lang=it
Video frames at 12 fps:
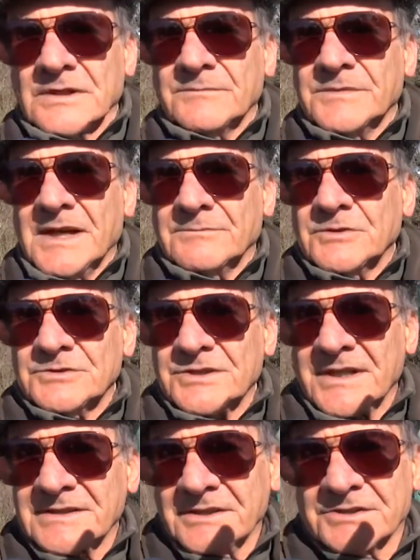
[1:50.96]
non abbiamo
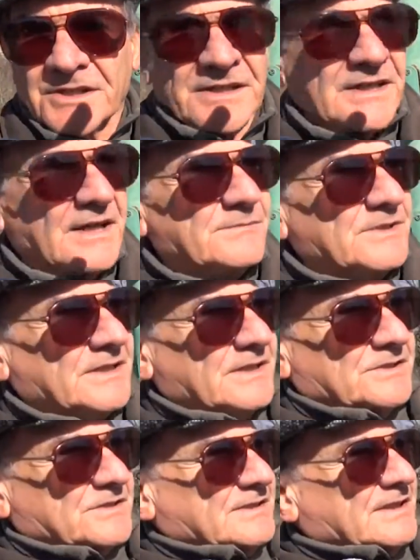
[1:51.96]
gente cieca
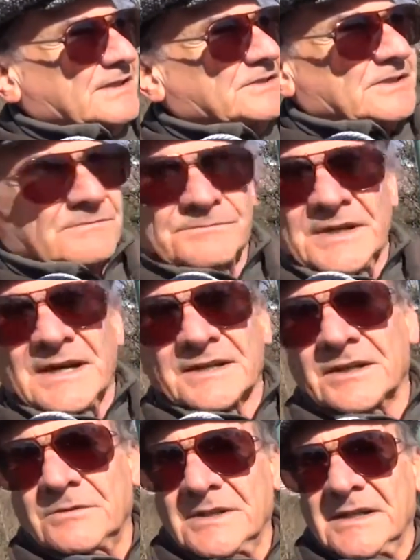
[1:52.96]
perché c'è da
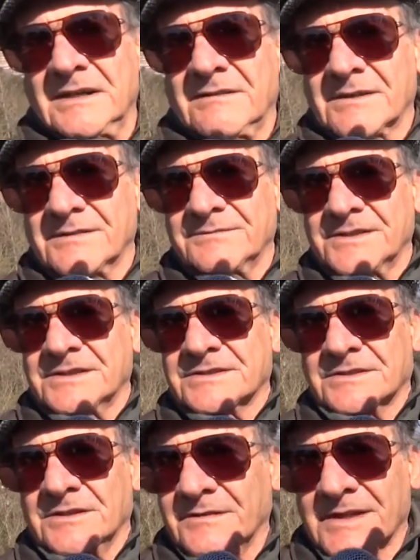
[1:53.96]
inciampare come lei avrà
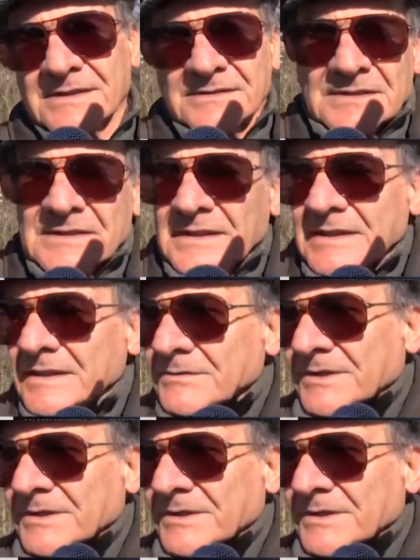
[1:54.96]
visto, eh.